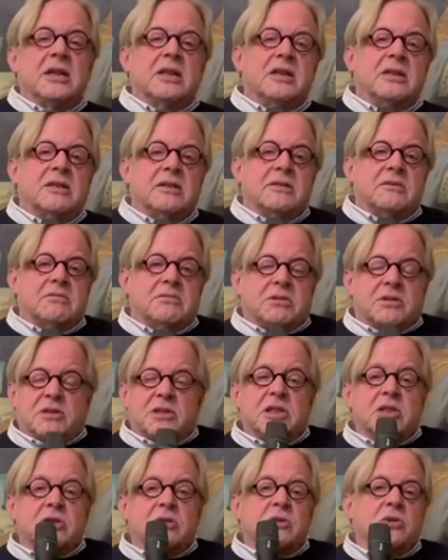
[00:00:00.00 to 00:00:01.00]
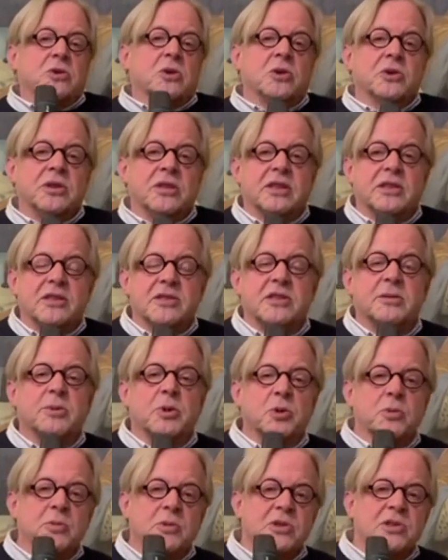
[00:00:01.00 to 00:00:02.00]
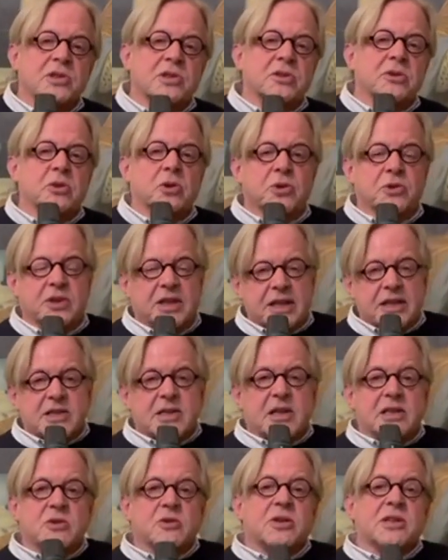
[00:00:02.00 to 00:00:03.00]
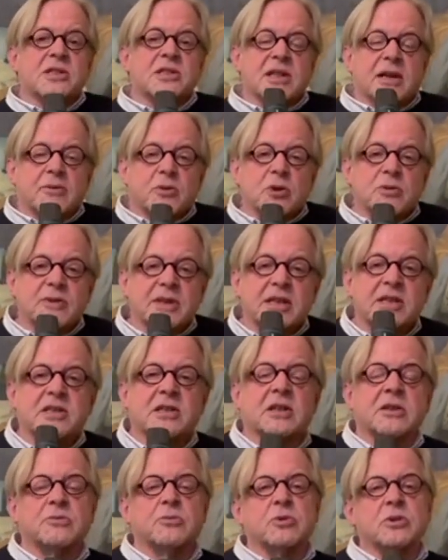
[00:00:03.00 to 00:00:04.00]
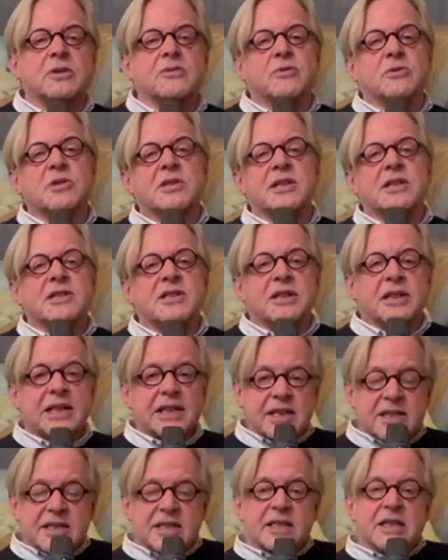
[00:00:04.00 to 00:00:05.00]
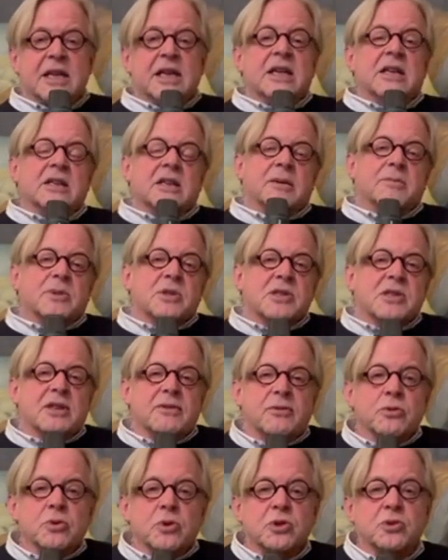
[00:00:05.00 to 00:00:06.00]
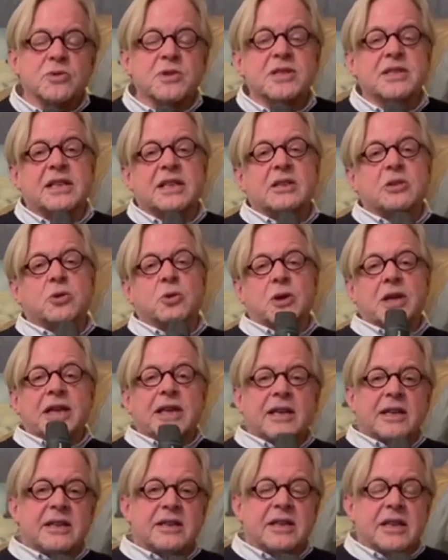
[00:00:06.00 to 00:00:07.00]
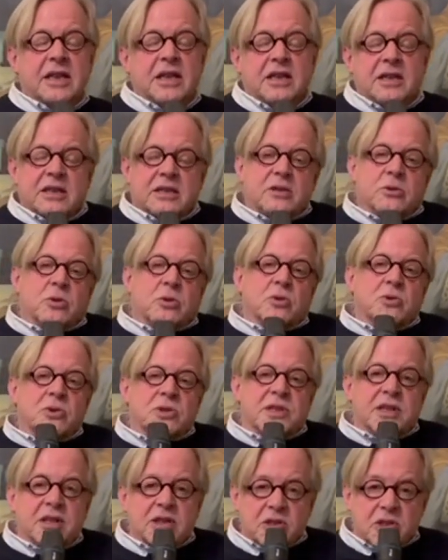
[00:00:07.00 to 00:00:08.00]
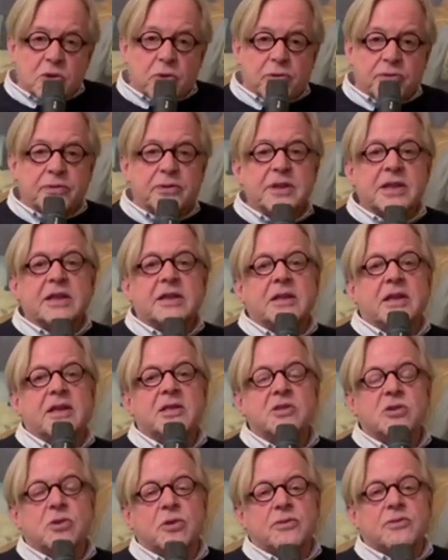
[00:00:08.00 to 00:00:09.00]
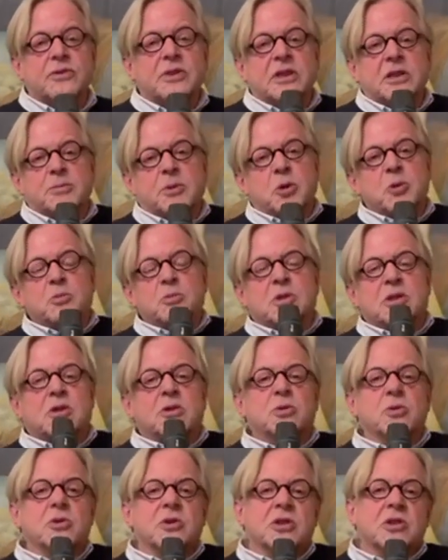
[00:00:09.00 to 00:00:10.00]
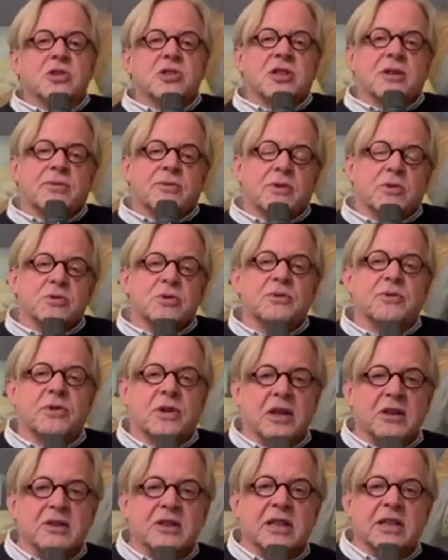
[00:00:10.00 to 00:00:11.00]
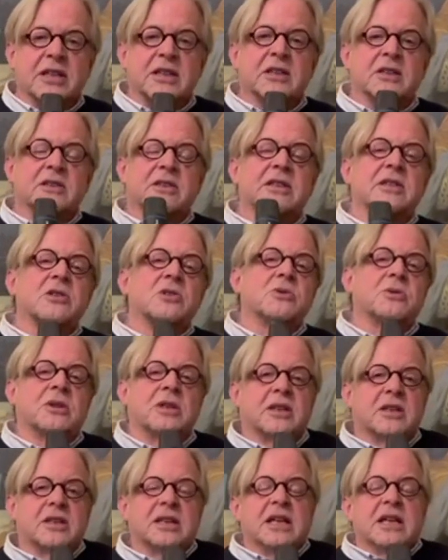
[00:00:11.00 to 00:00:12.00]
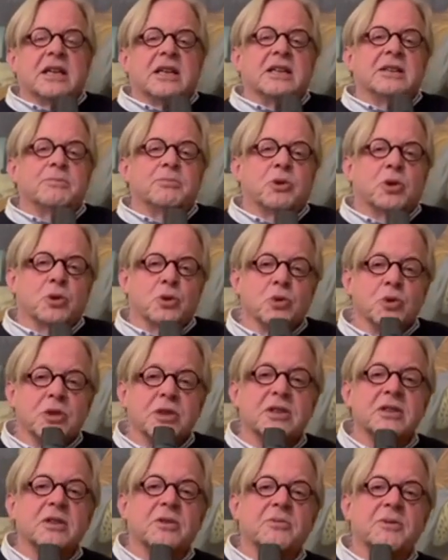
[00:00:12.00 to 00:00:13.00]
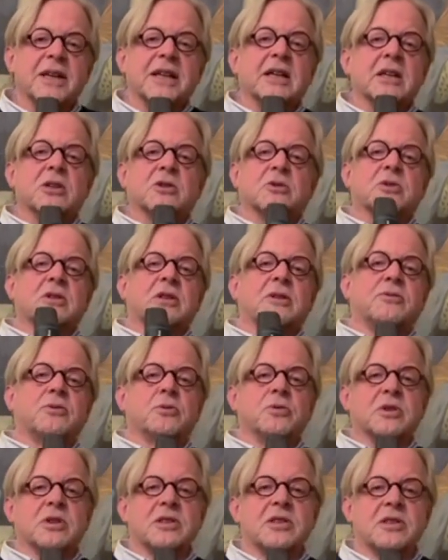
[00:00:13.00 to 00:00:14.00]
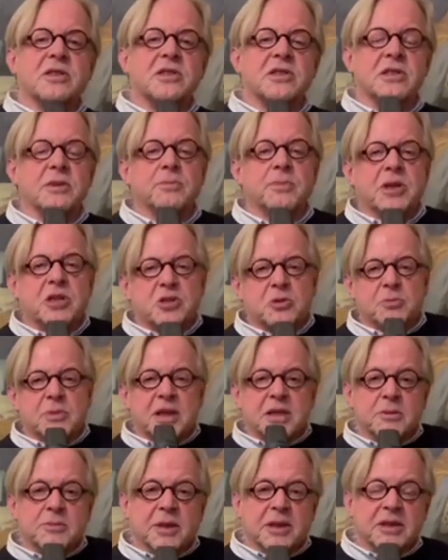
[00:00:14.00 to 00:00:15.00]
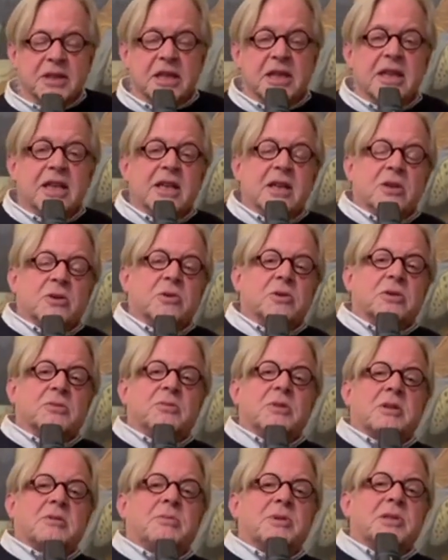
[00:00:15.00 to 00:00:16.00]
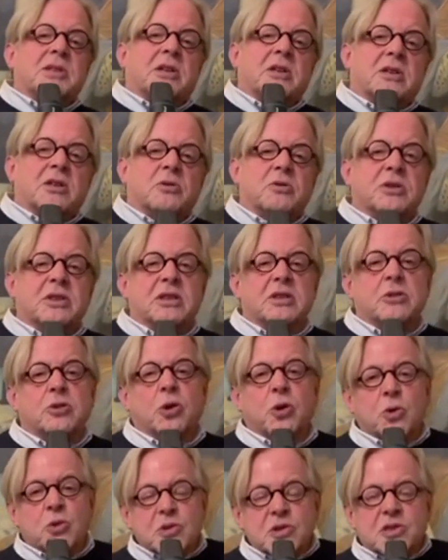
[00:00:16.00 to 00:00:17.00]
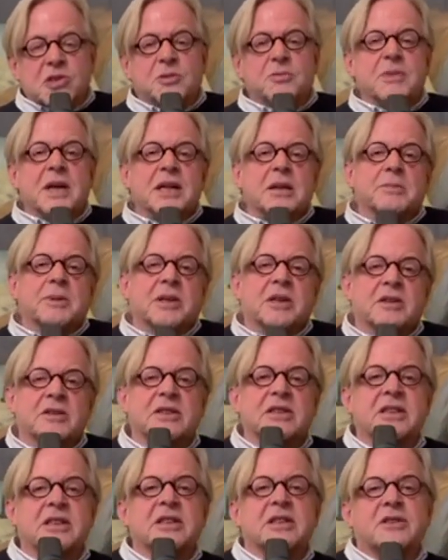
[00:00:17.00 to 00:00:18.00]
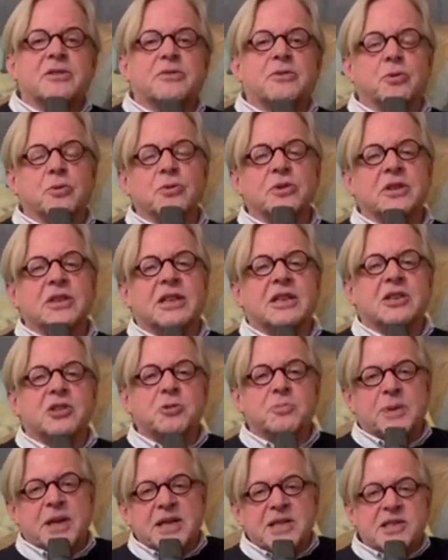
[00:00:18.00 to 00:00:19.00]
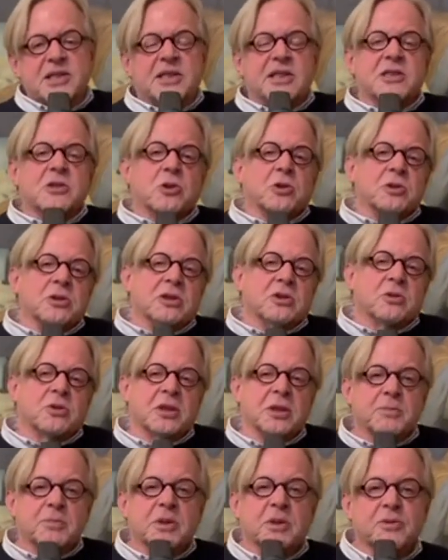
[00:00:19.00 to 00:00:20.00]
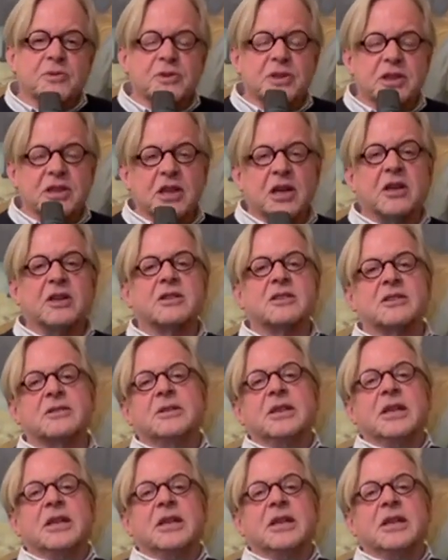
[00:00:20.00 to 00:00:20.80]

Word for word: Äh, sicher noch heute eines der berühmtesten Hotels. Also das Savoy, wie gesagt, wurde von Cäsar Ritz damals geführt und sein Kollege äh, August Escoffier. Escoffier, der berühmte Küchenchef aus Frankreich, hat hier sogar ein Produkt entwickelt oder erfunden. Es ist die Pêche Melba oder wie man sagt auch den Toast Melba hat er hier erfunden, eine Speise, die es heute noch gibt auf der Karte.